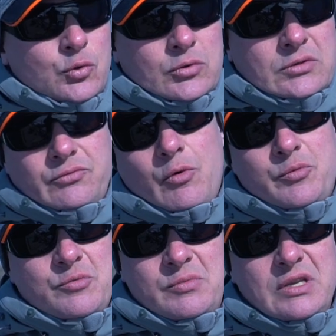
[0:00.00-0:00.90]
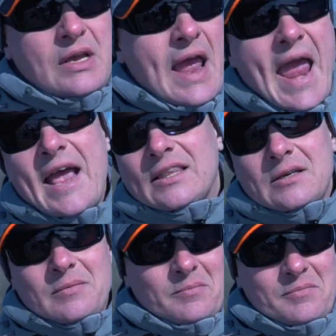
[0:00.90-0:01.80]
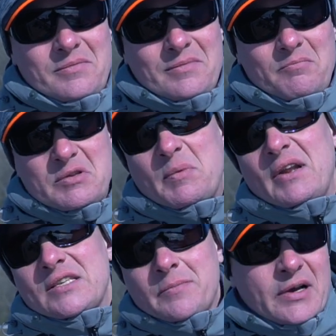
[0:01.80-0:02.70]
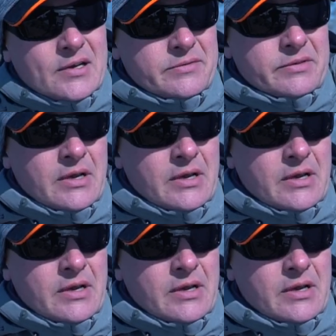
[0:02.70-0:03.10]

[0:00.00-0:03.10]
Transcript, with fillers: Тут, в общем, это бесполезно показывать.